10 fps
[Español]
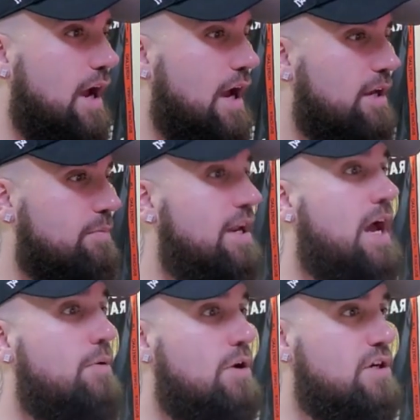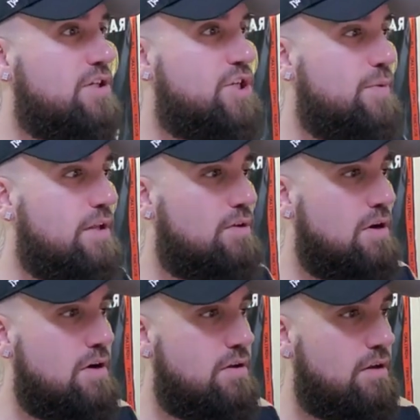Ay, mirá, boludo,
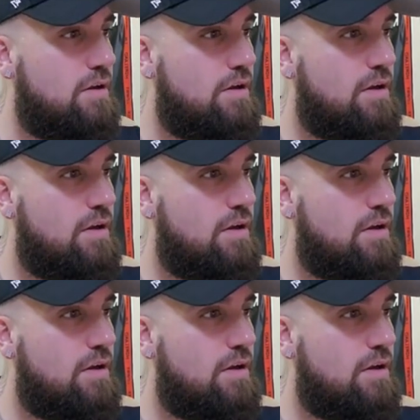Chevantón.